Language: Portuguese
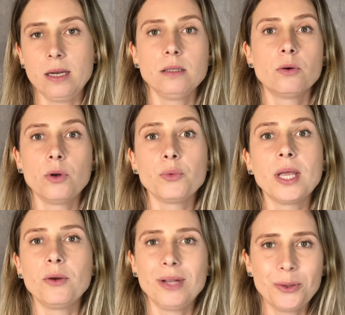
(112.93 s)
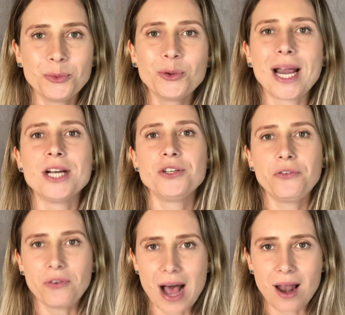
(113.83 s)
então eu não tenho nenhum lugar de
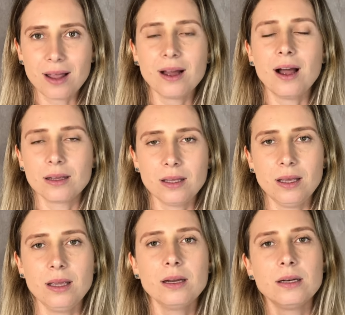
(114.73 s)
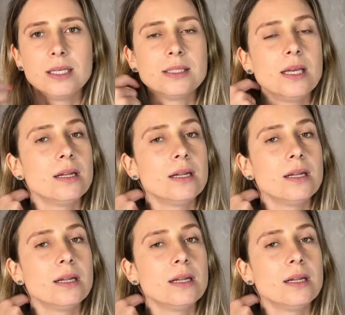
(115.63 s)
fala aqui nesse,